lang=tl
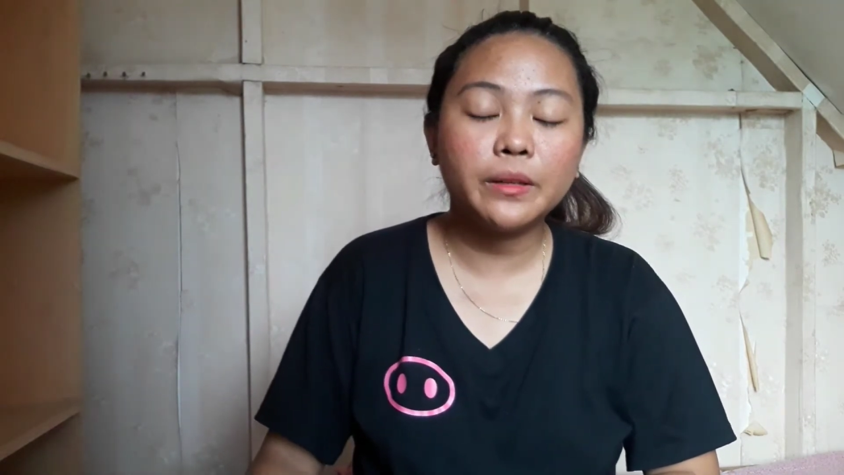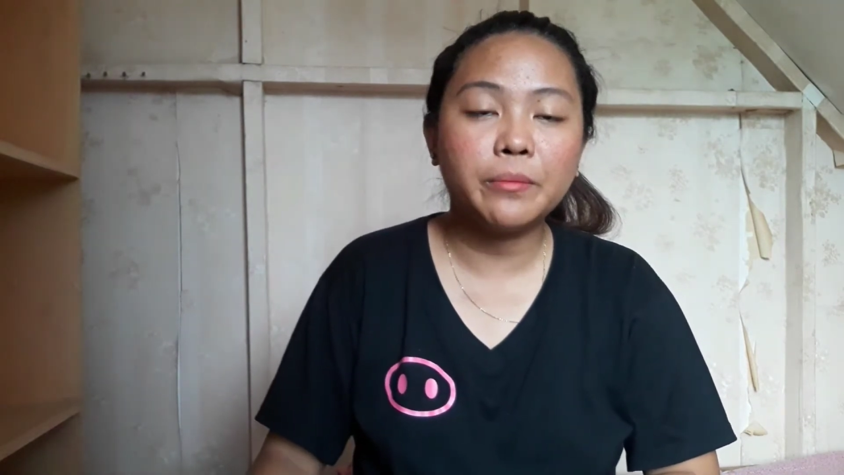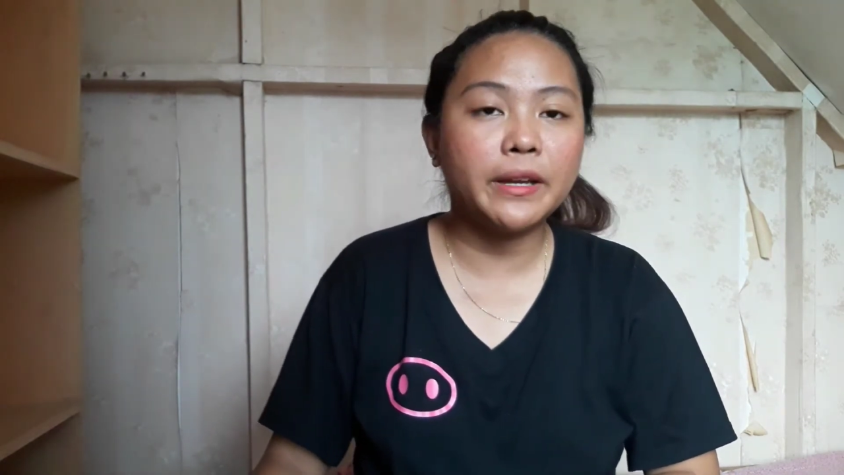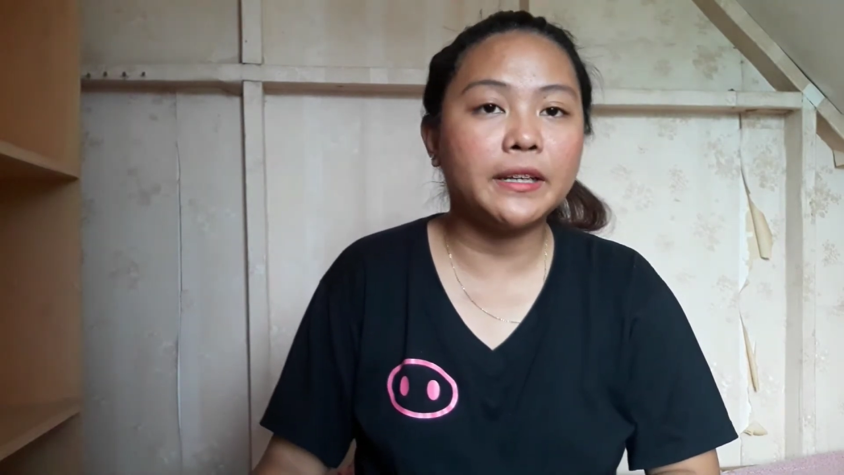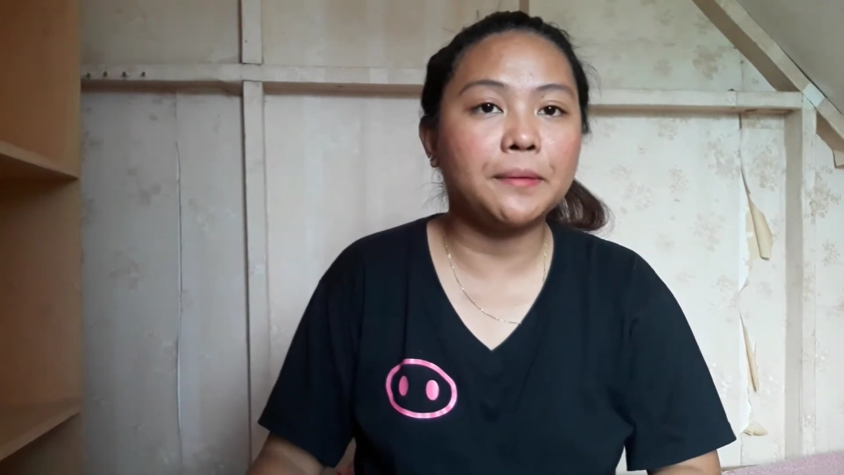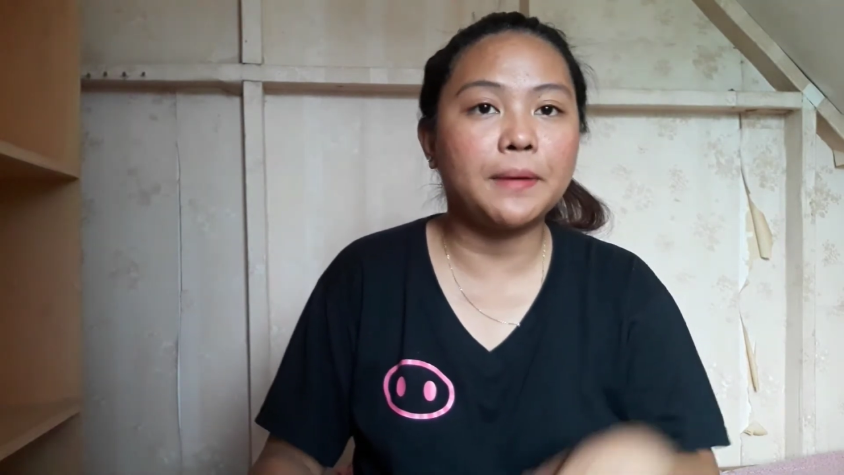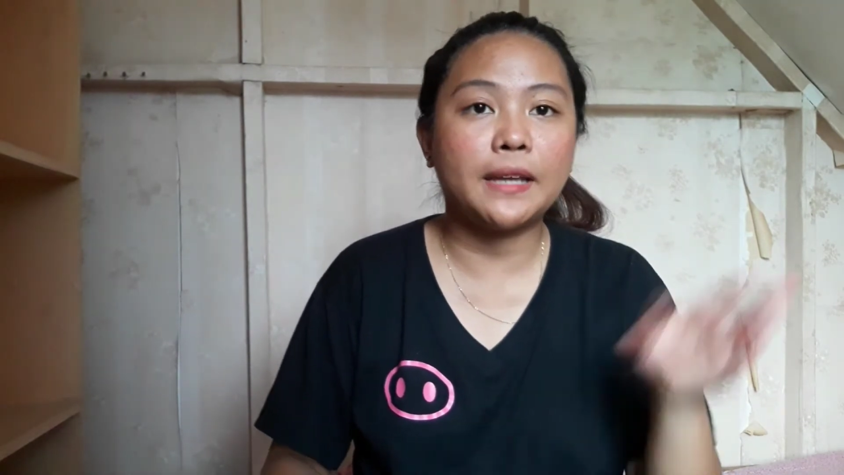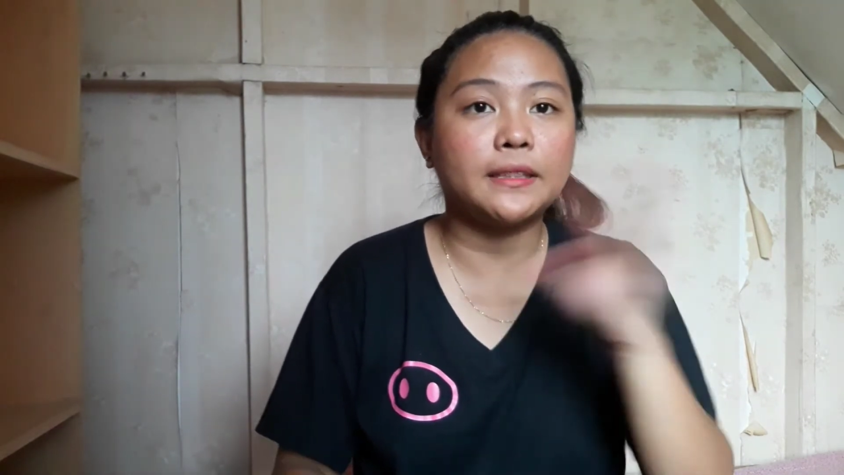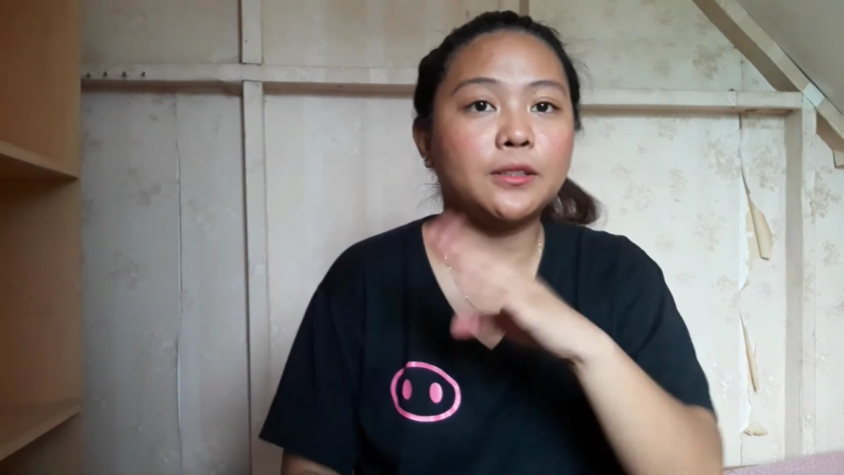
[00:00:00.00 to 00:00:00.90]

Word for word: maghanap kahit